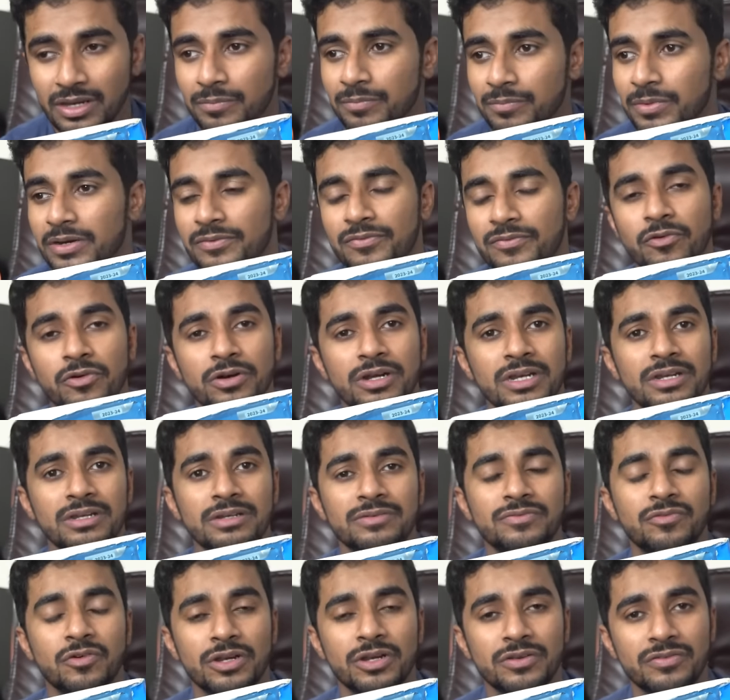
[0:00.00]
मेरे फोर्टी
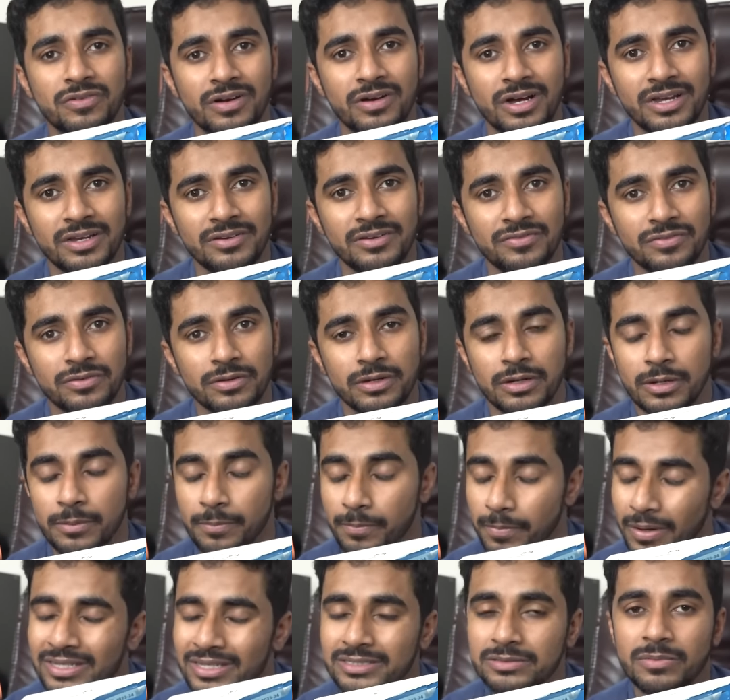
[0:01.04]
फोर्टी फाइव
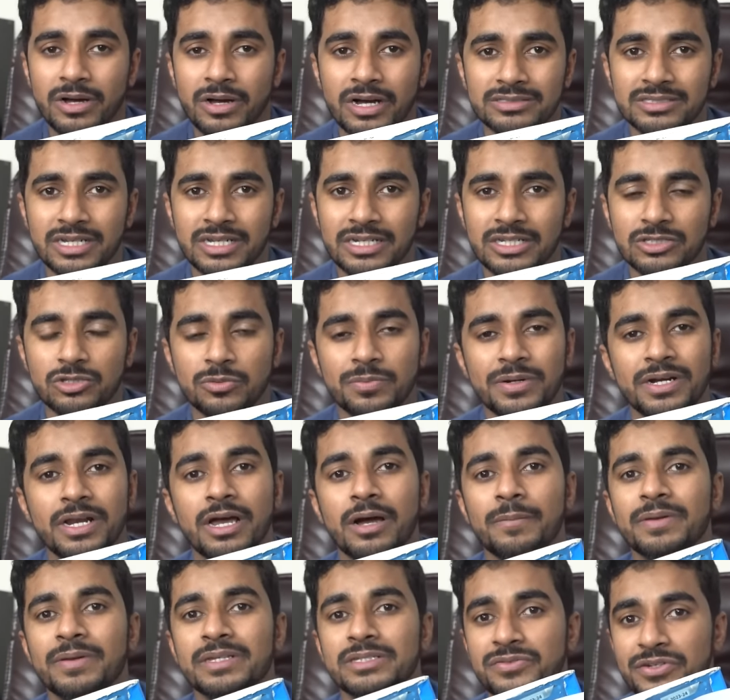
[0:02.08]
प्लस मार्क्स आ रहे हैं तो बेटा
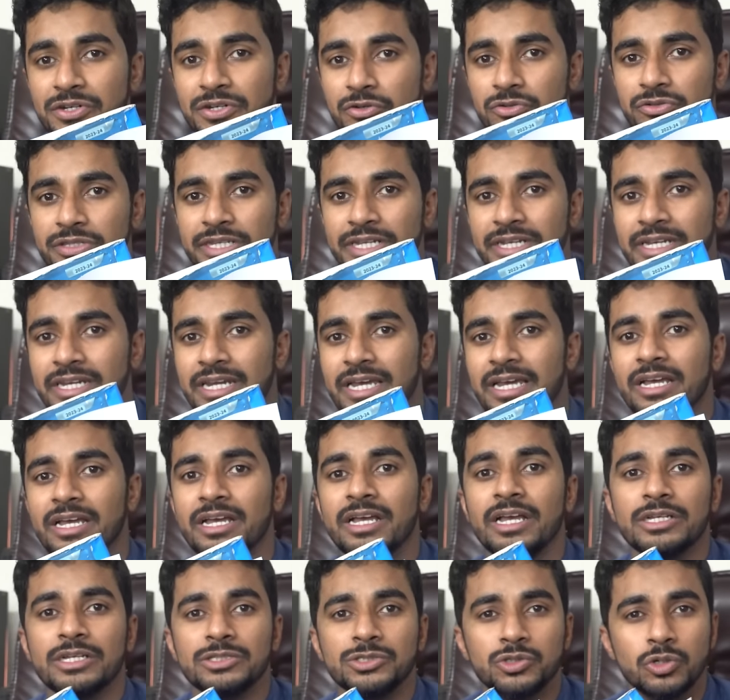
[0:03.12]
आपने इस वीडियो को देखना है
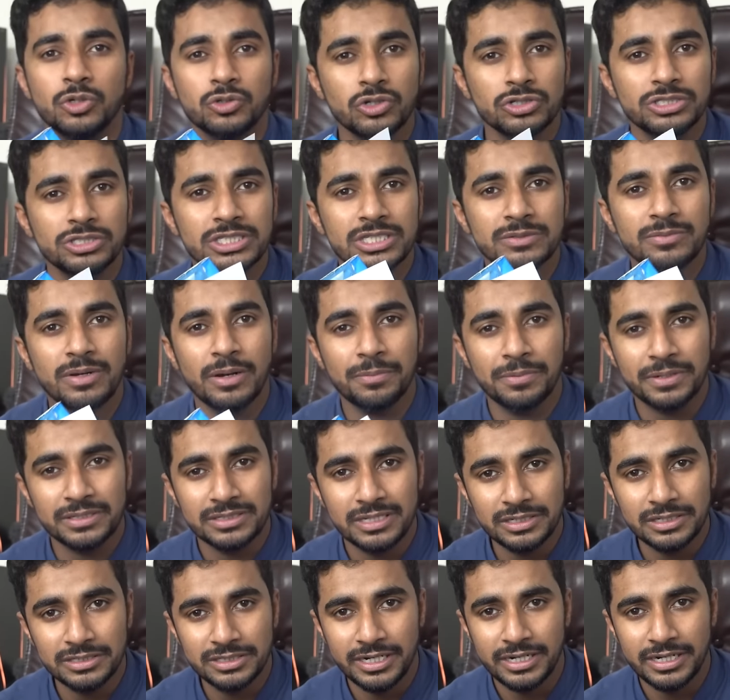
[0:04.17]
जो जो चीज़ें मैं आपके
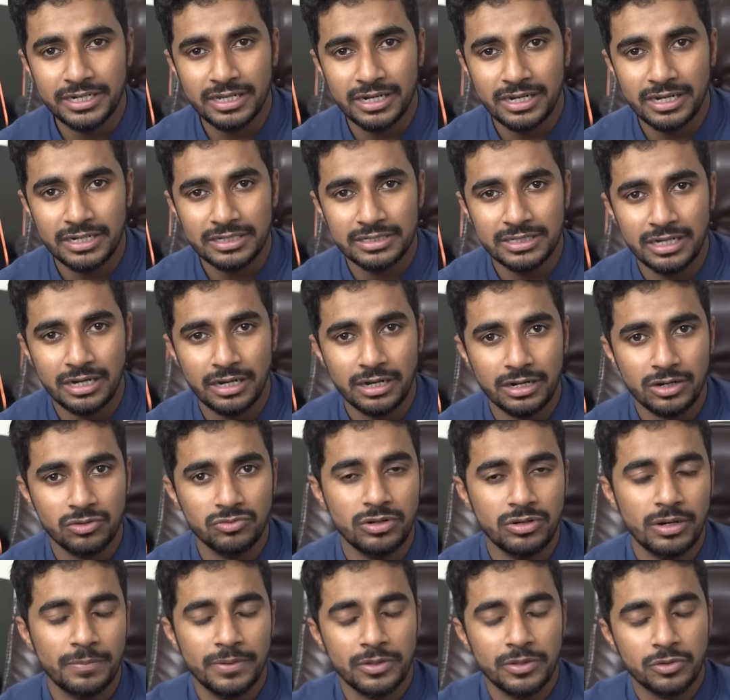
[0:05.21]
साथ शेयर करने जा रहा
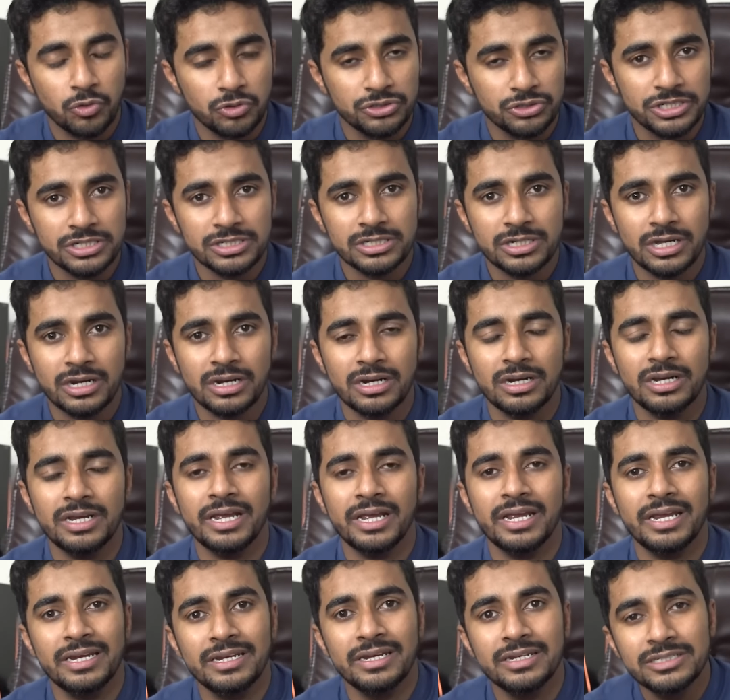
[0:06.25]
हूँ आपने कोशिश करनी
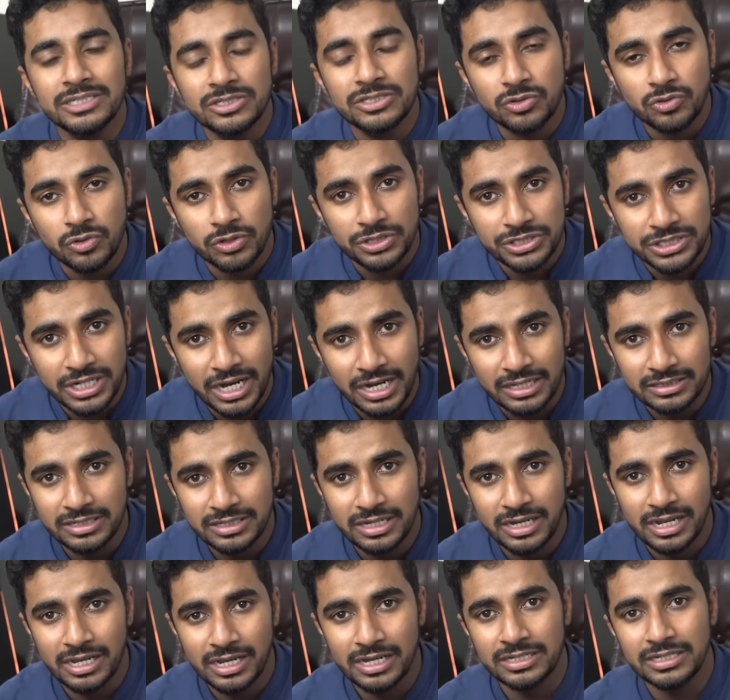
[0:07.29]
है इन चीज़ों को याद
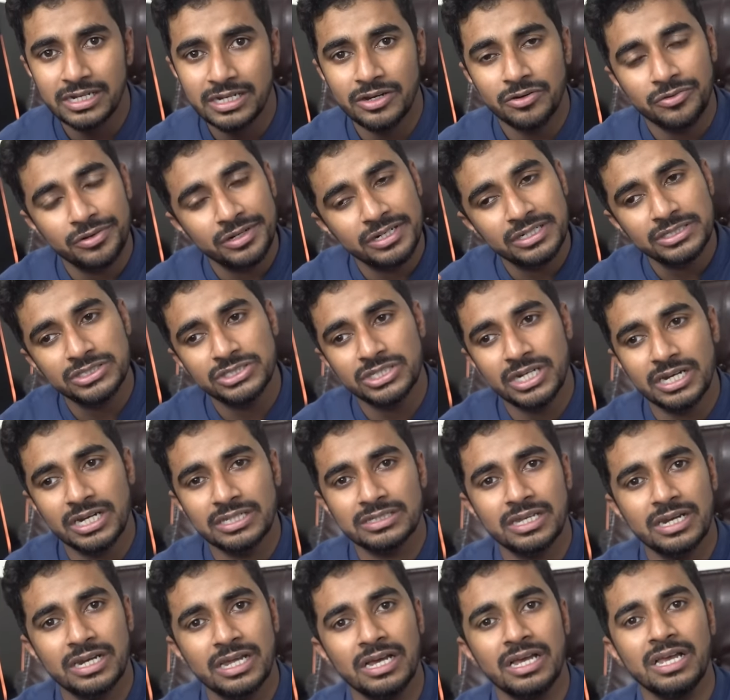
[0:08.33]
करके जाएँ और इन
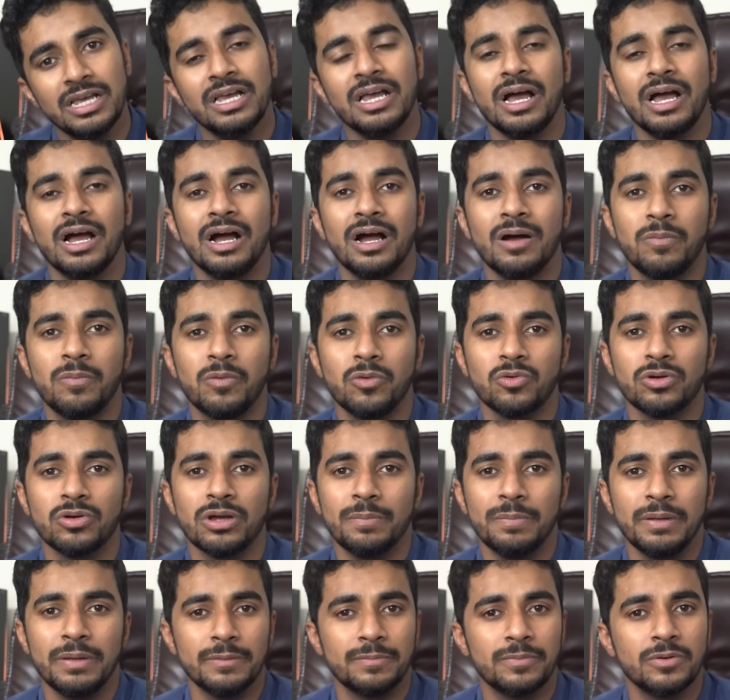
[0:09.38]
ताला आप लोगों का
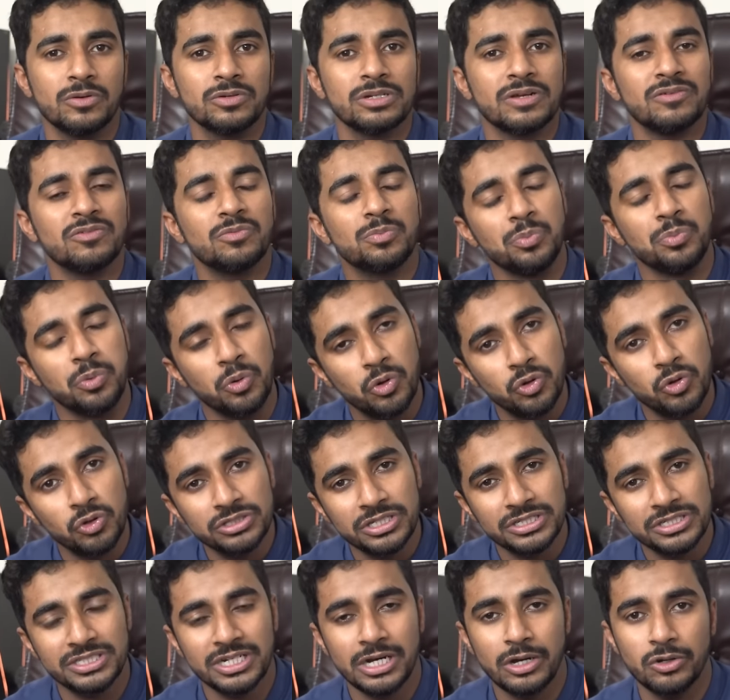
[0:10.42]
पेपर जो है बहुत
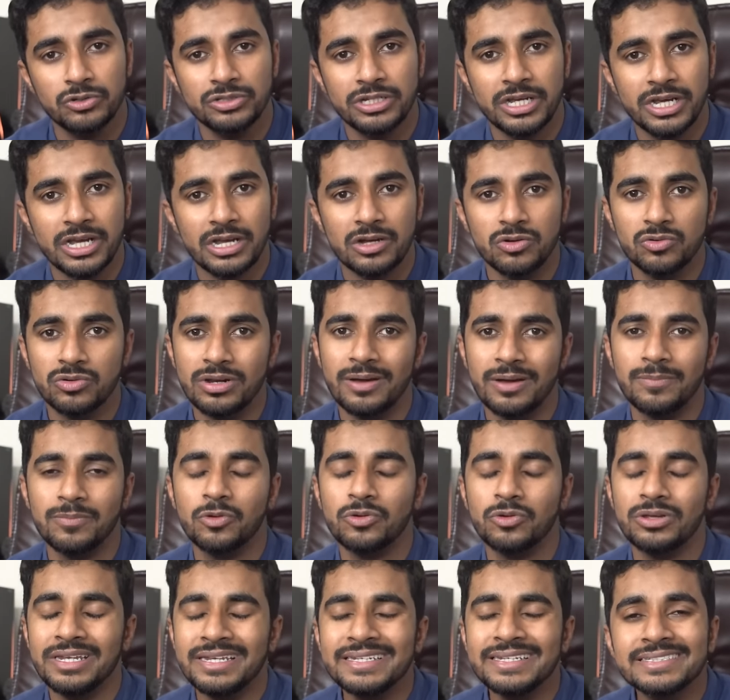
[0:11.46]
अच्छा हो जाएगा और आप
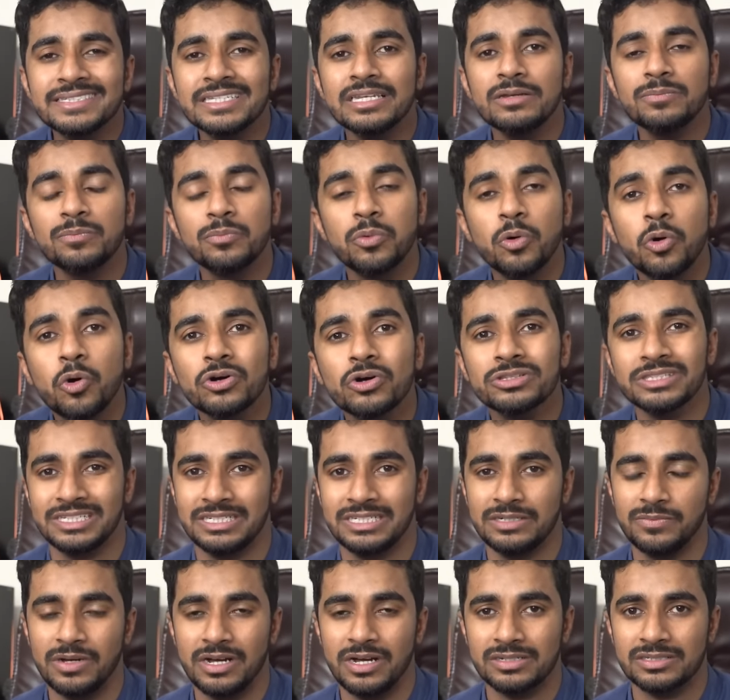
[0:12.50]
लोग इजीली बहुत
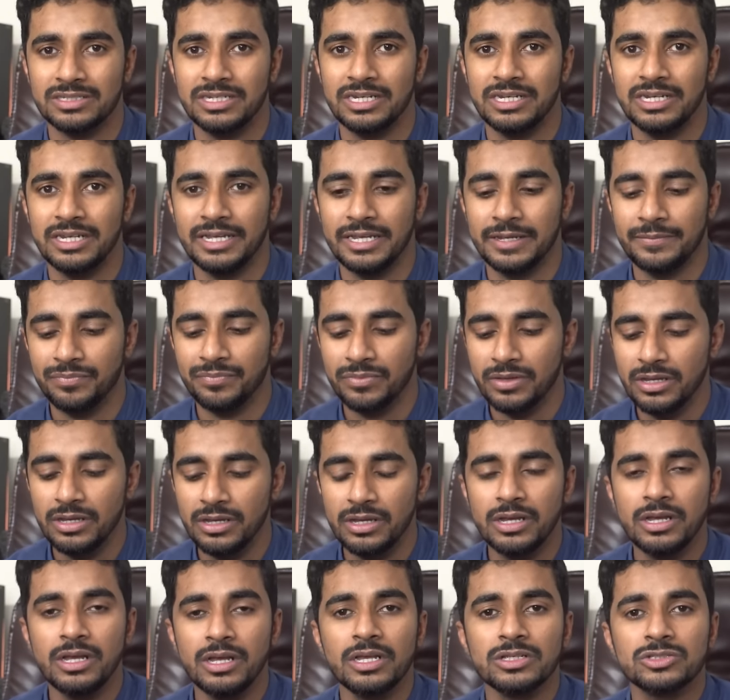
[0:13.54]
अच्छे मार्क्स ले लेंगे
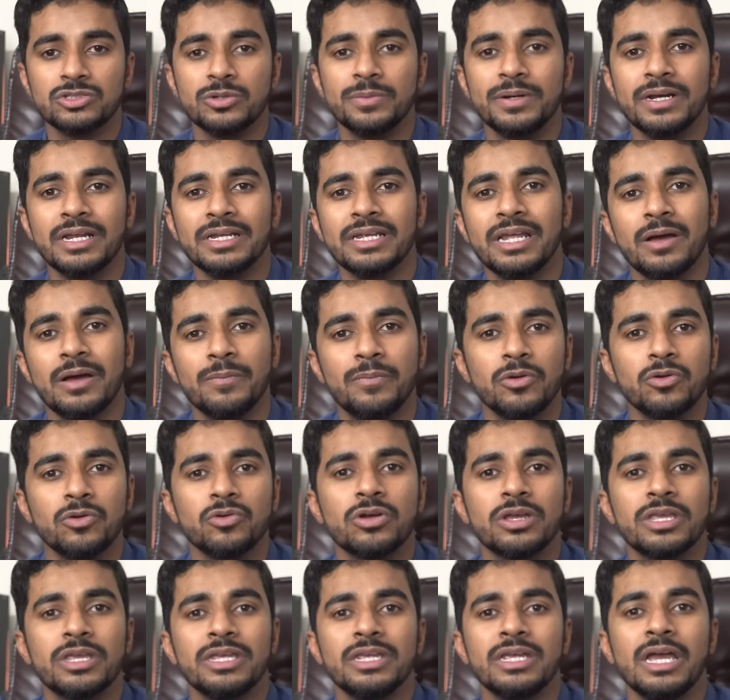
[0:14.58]
सो so, बेटा ये आप लोगों
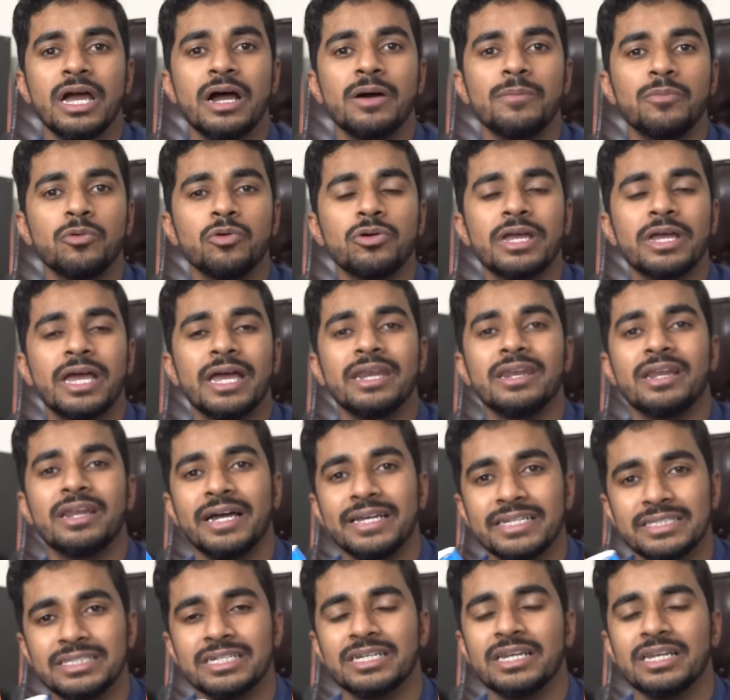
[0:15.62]
की बुक है नाइन्थ